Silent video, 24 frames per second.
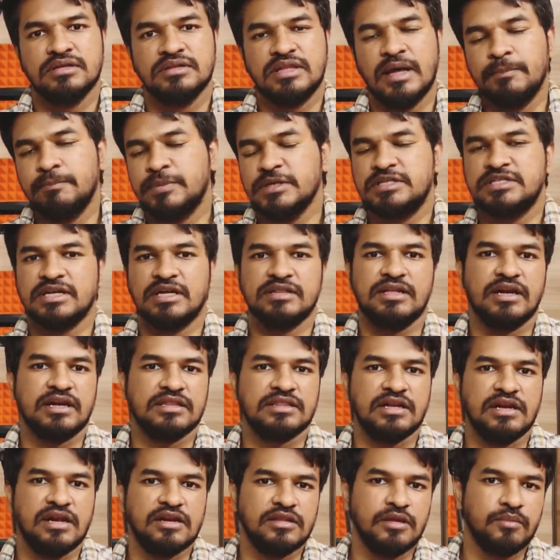தப்பிச்சு அந்த
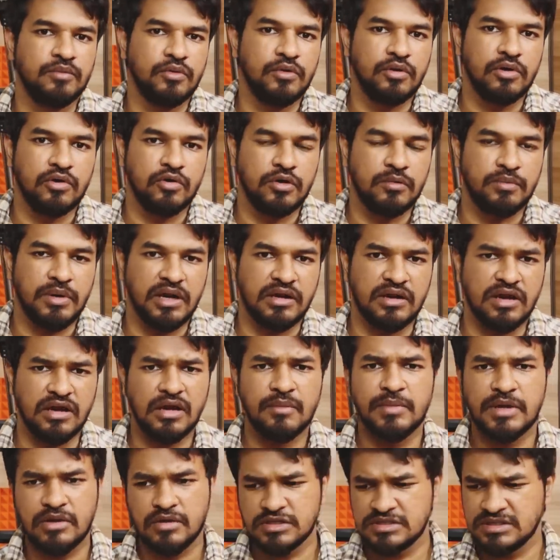இடத்துல இருந்து போகணும்னு பார்க்குறாங்க
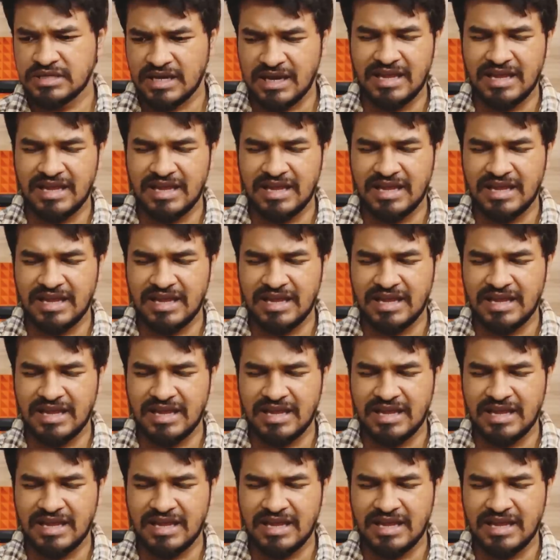பிகாஸ்